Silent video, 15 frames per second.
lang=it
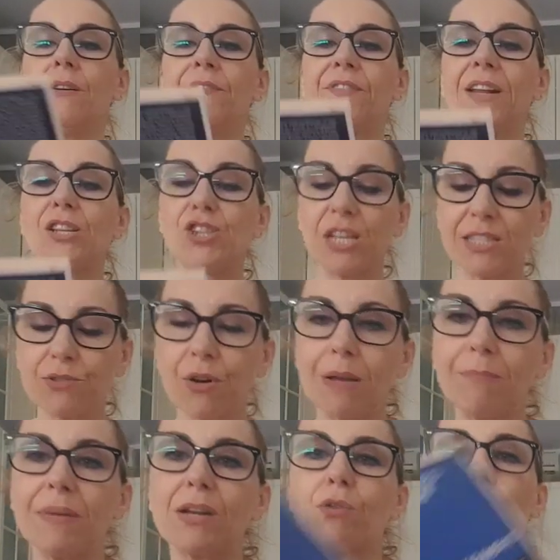Francesco
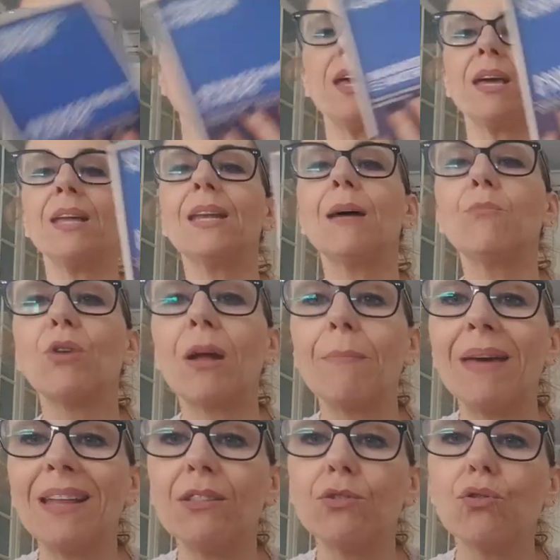Alberoni,
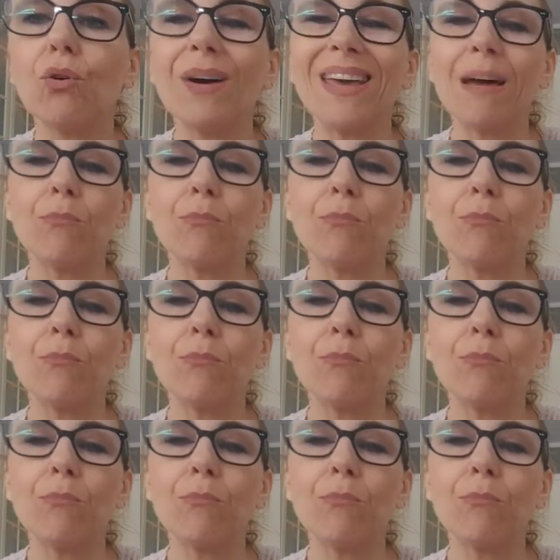Innamoramento e